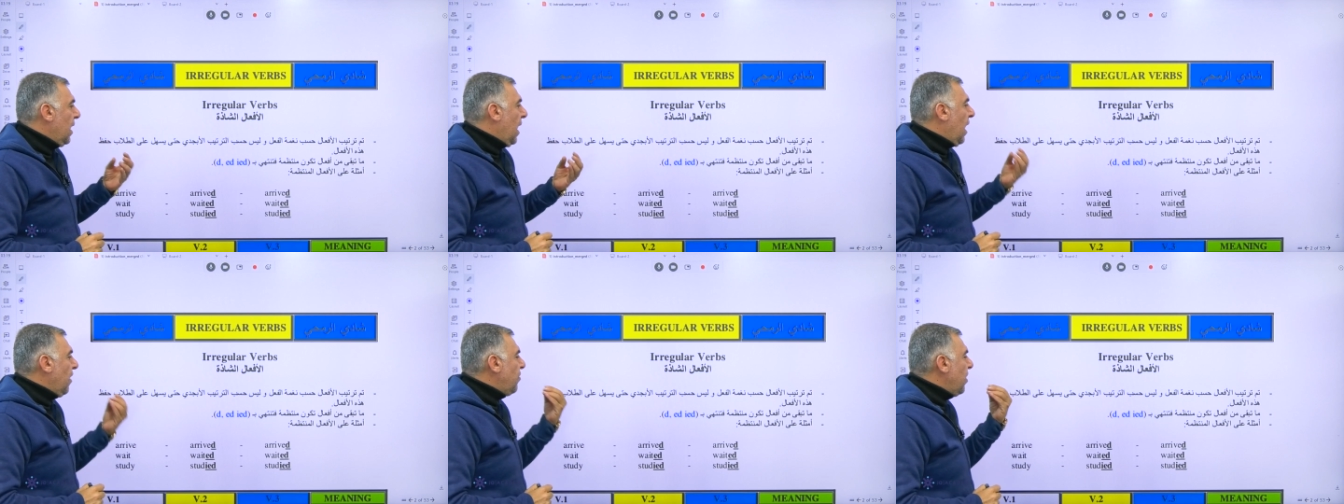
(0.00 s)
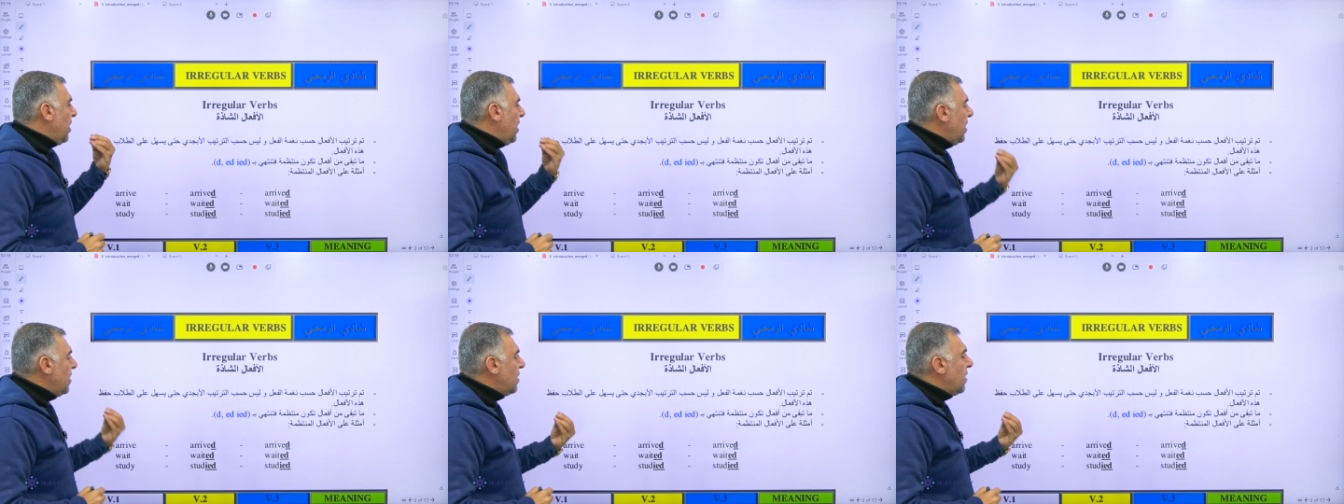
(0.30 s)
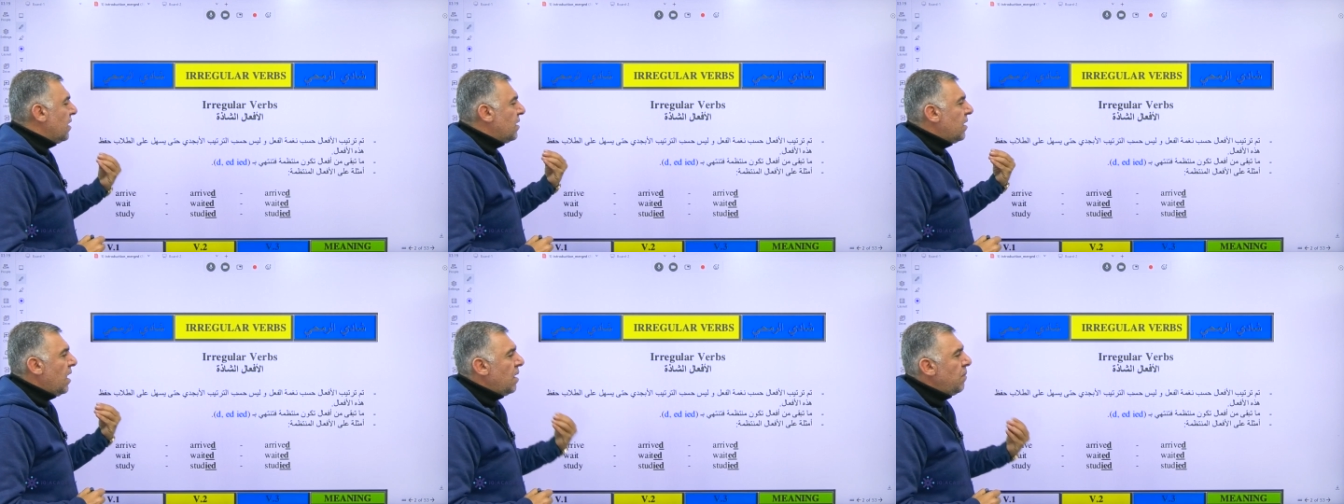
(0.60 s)
عشان انت
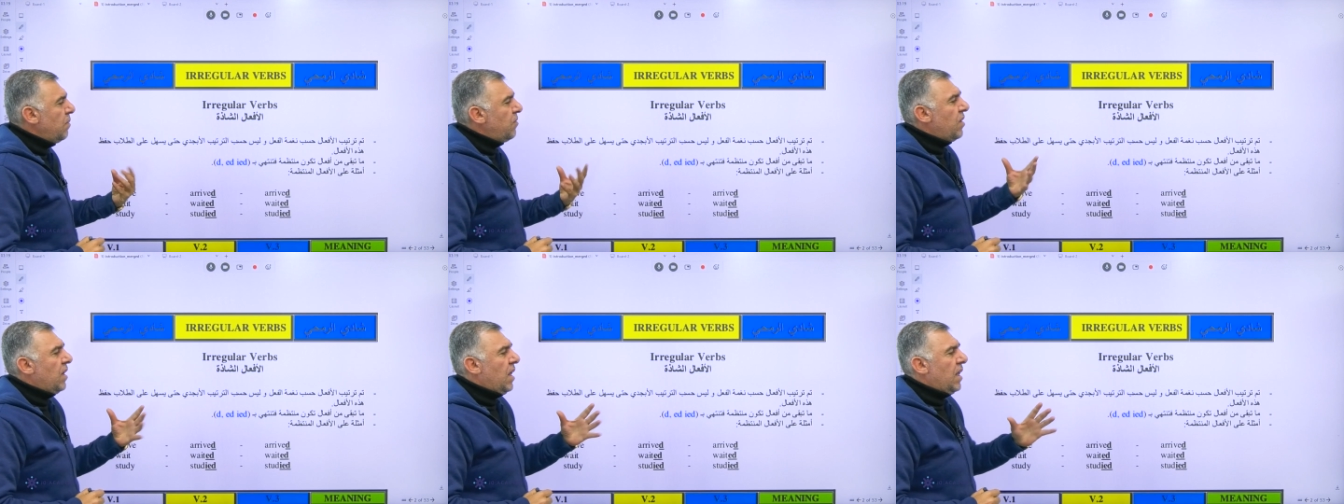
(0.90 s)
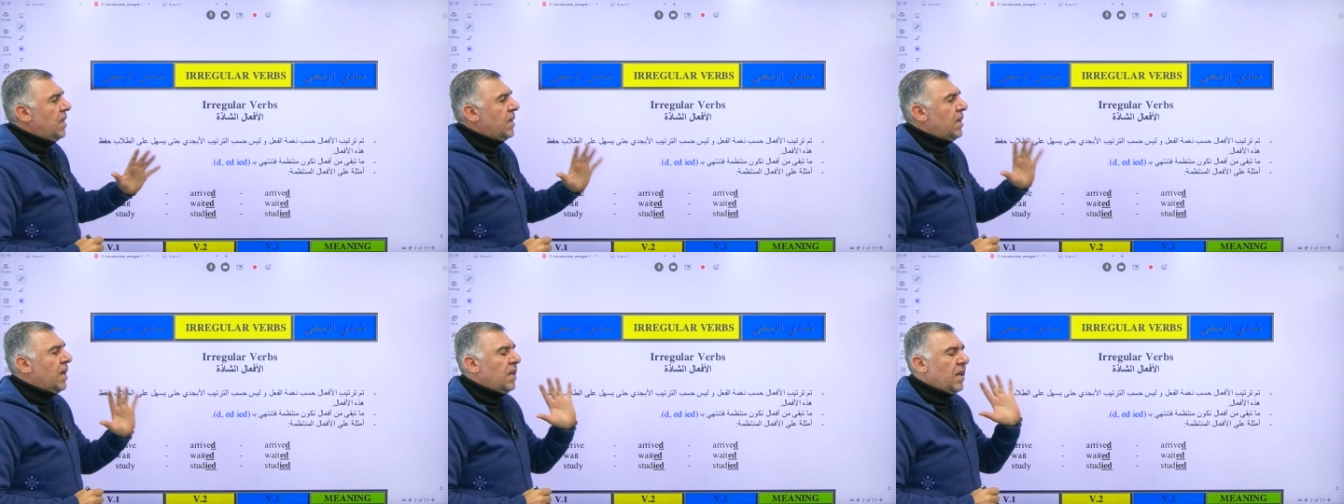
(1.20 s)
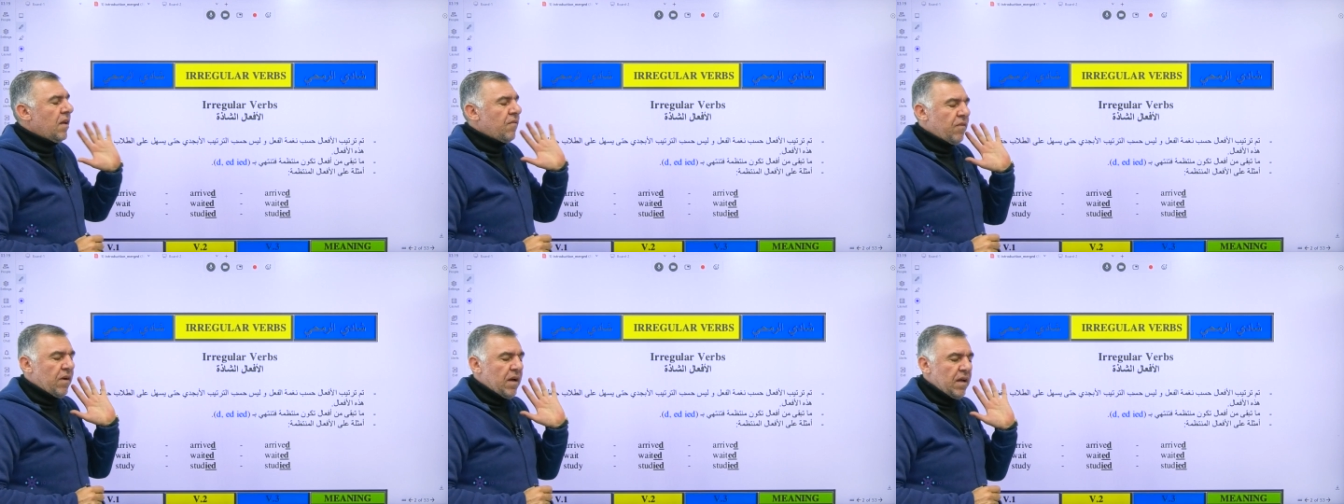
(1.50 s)
يا طالب يسهل عليك هاي
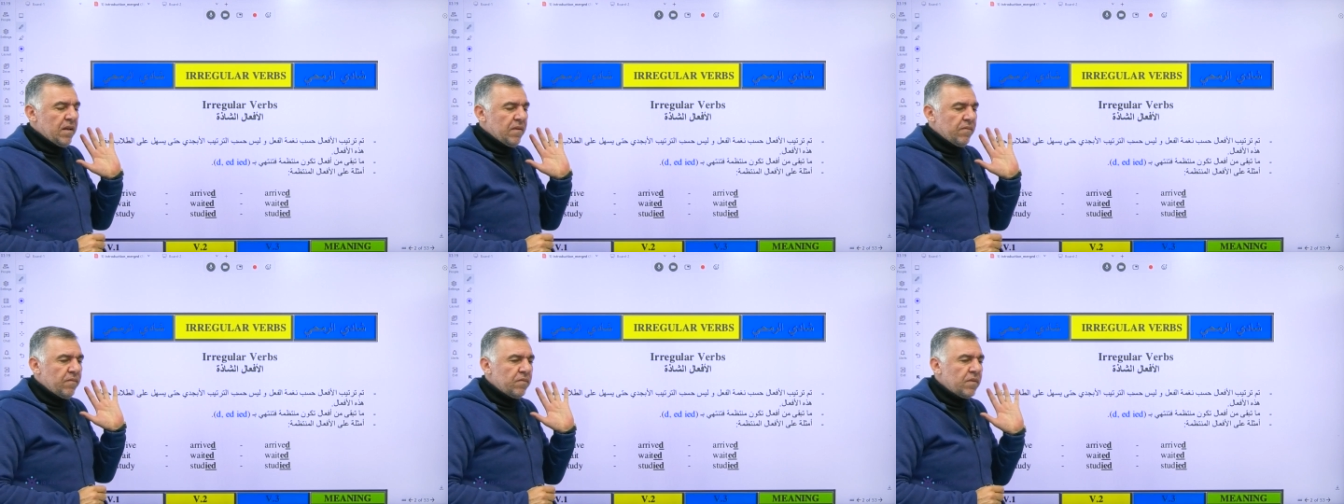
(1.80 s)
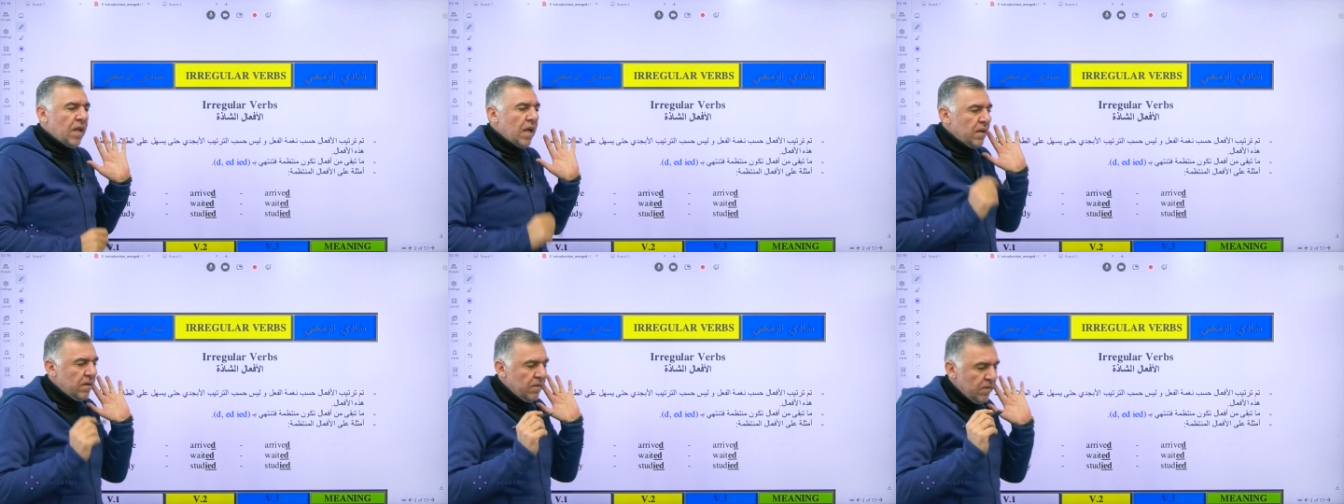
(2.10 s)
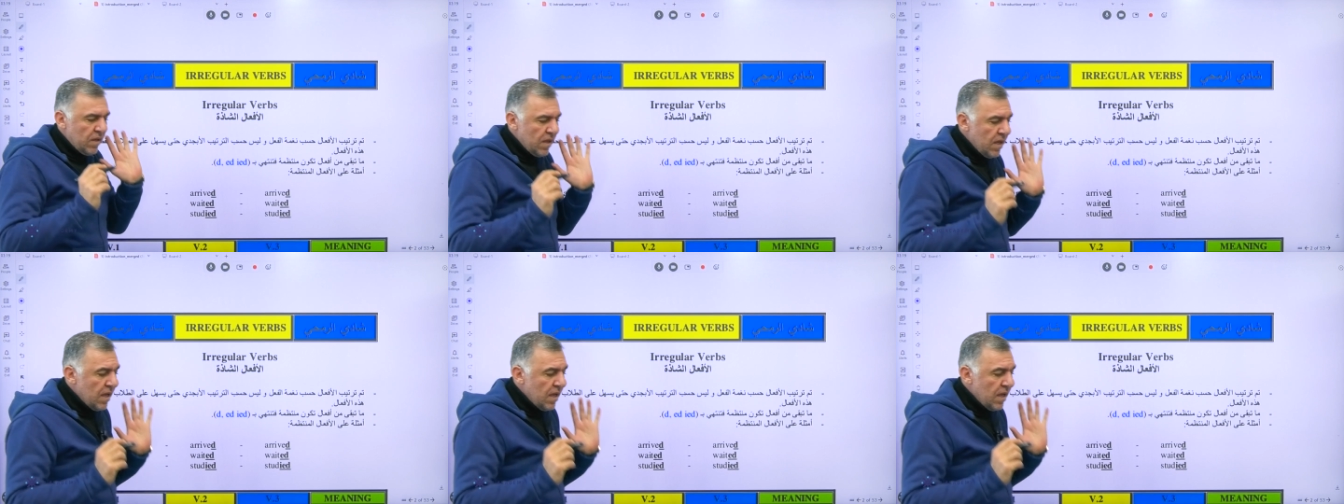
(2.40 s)
الافعال طيب